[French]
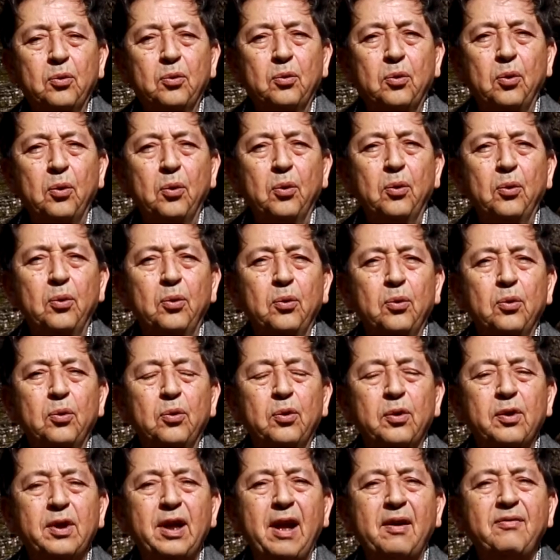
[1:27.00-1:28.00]
que
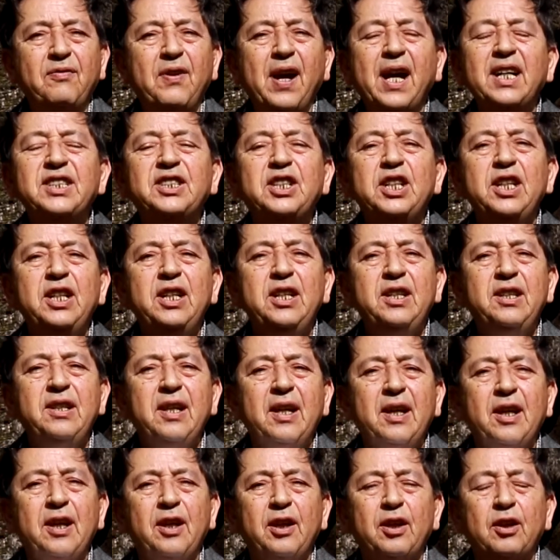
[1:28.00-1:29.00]
la
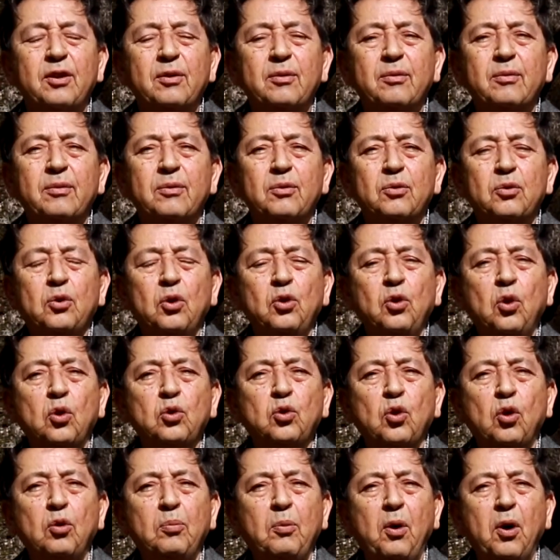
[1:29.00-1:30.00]
fragilité de
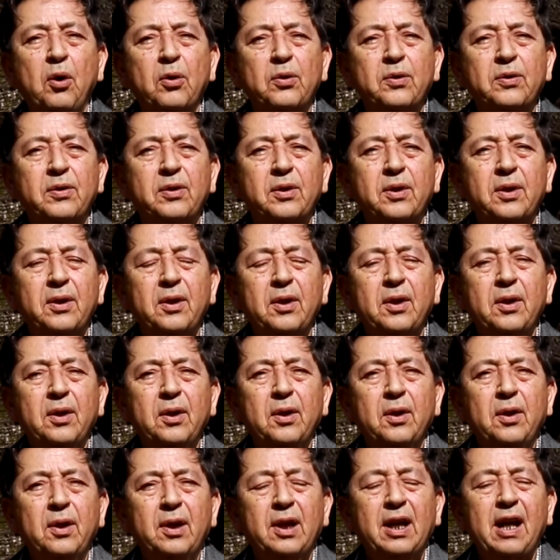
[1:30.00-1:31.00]
notre monde,
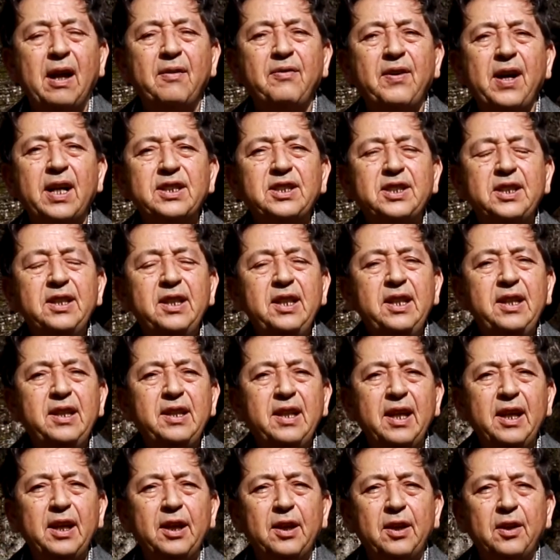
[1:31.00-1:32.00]
la
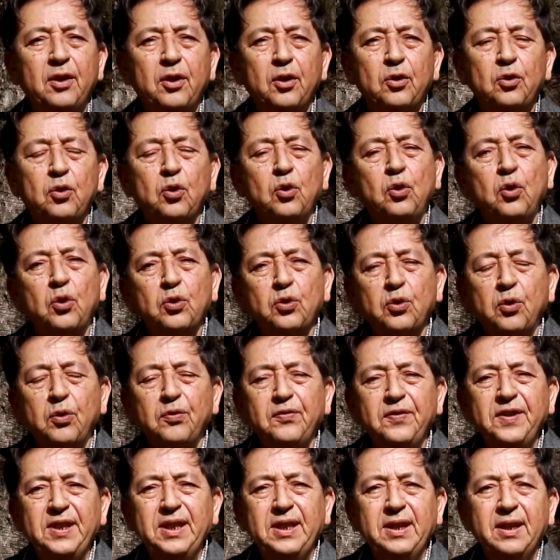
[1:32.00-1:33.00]
fragilité de notre
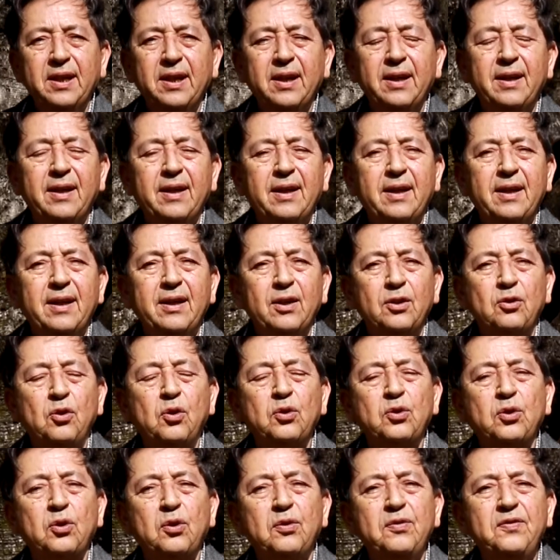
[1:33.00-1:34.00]
vie,
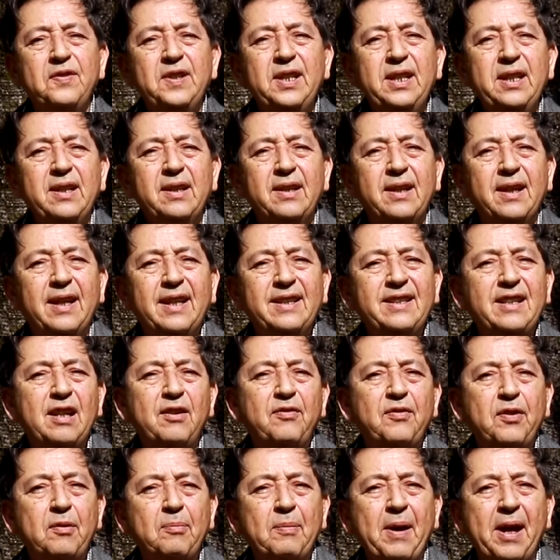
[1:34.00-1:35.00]
notre vie est
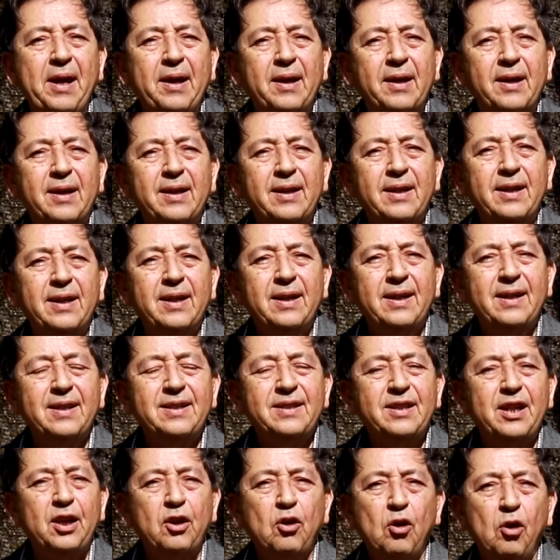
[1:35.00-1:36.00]
éphémère.
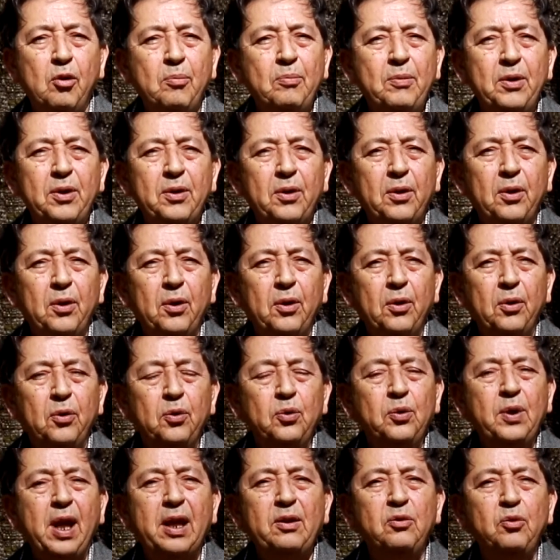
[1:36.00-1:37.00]
C'est comme
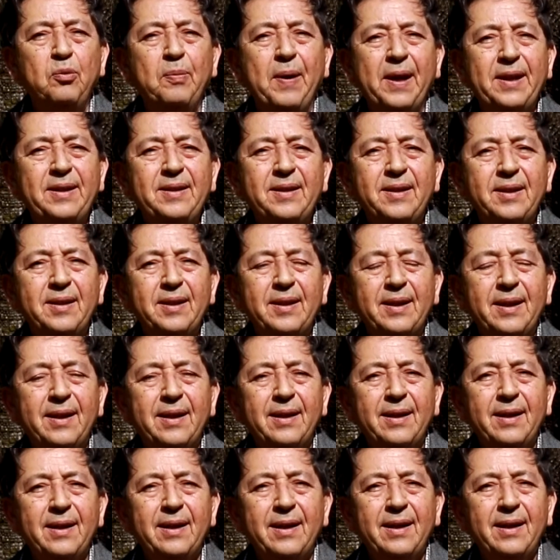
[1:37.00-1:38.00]
une allumette
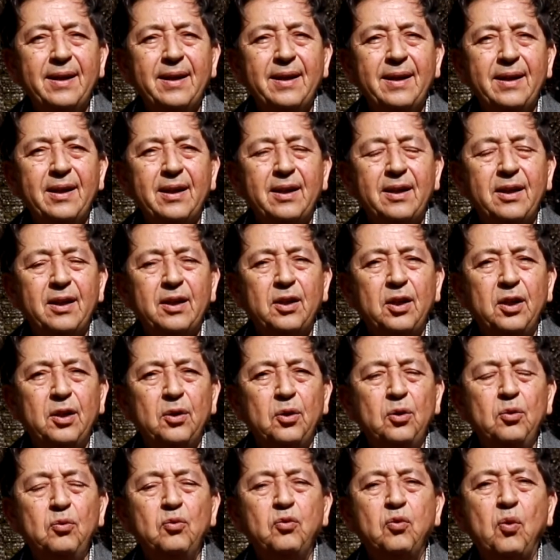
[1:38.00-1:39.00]
qui,
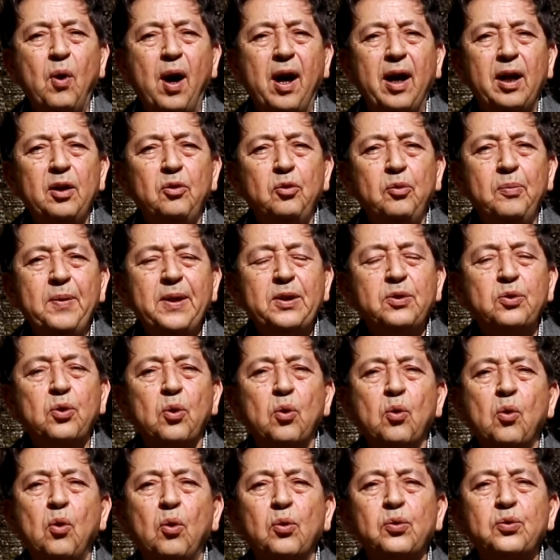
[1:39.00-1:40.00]
une fois allumée, se
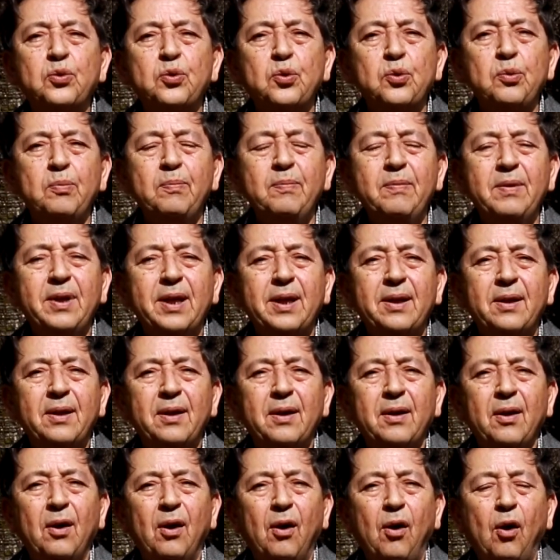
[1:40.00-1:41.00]
consume
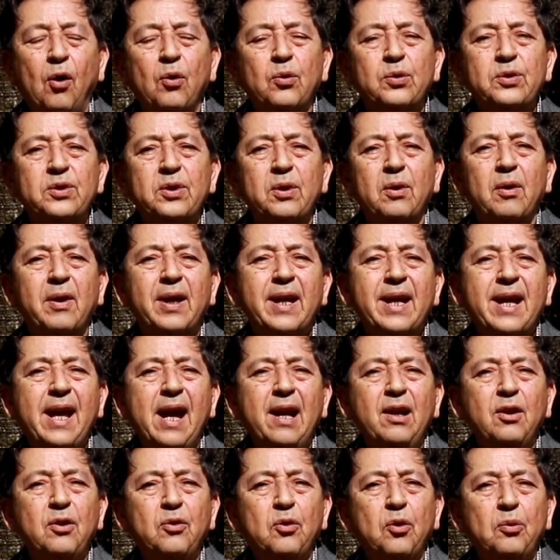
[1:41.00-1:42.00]
en
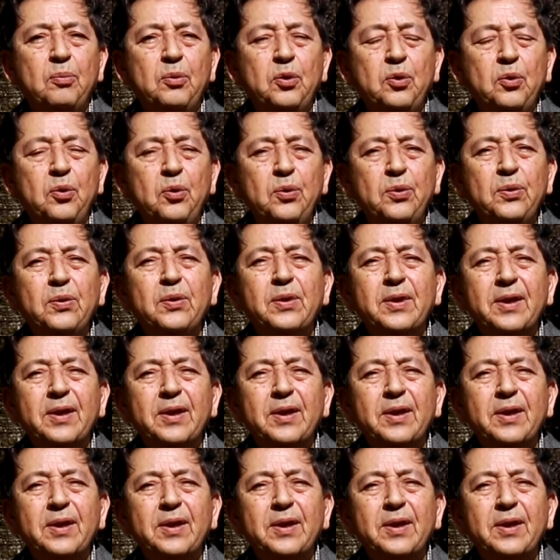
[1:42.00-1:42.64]
quelques minutes